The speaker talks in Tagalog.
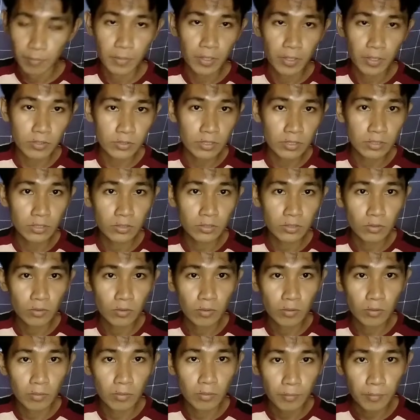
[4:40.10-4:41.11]
Meron siya
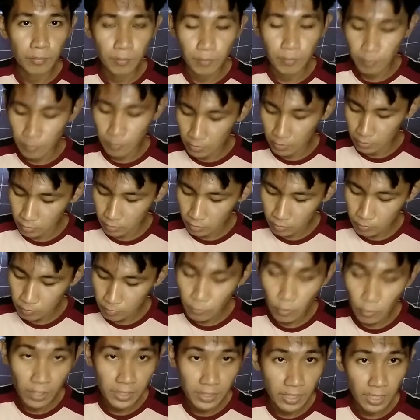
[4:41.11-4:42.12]
ditong ano,
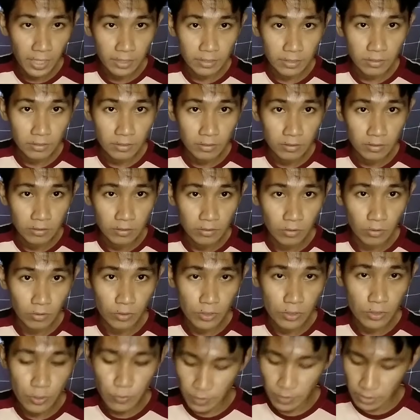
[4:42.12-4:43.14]
buhayan
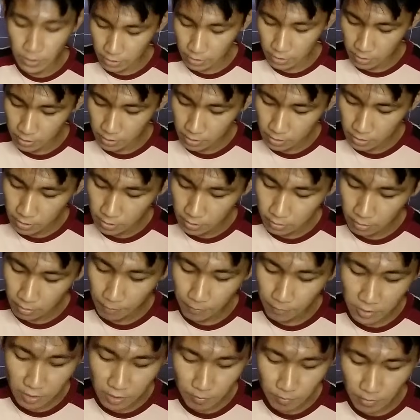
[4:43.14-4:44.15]
or switch.
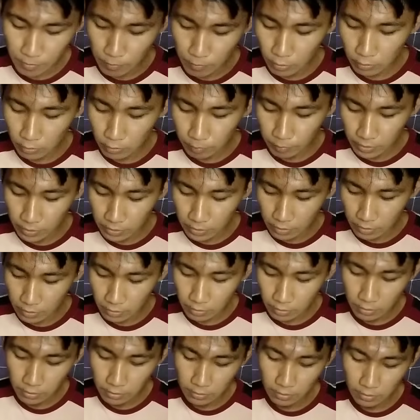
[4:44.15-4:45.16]
Tapos may
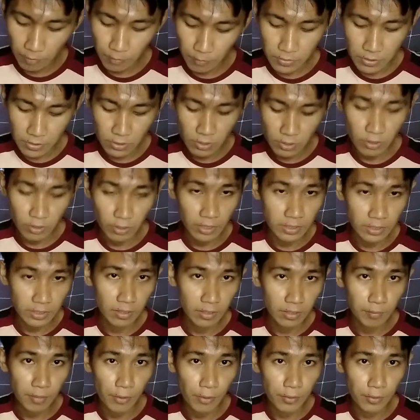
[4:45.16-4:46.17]
voltmeter. Tapos ito yung
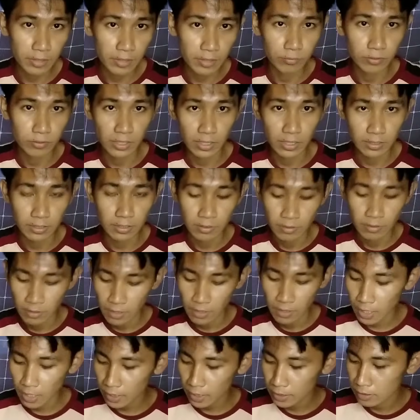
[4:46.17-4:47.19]
kanyang power outlet.
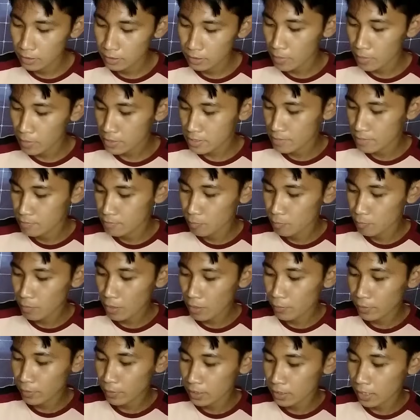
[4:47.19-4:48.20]
Ang kanyang maximum
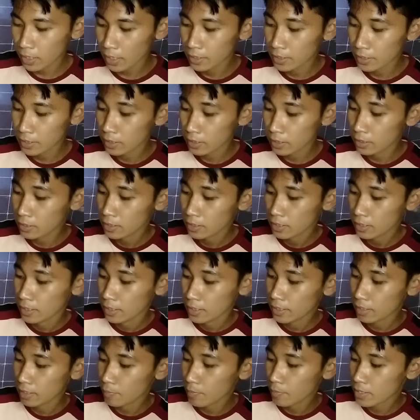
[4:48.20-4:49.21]
power na kayang
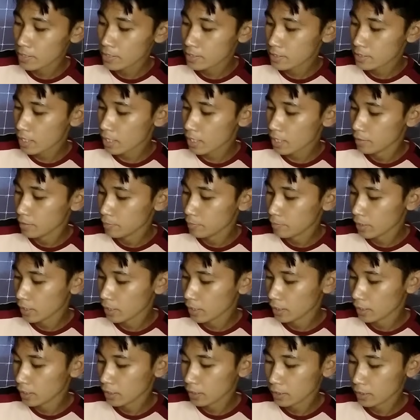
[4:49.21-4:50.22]
ilabas ay
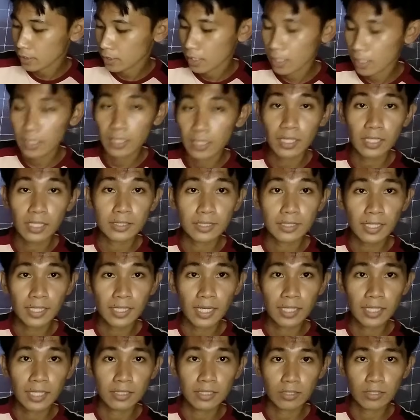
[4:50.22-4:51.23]
mga hanggang
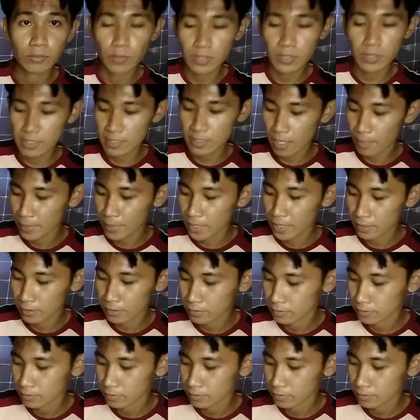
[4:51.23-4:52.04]
300 watts lamang.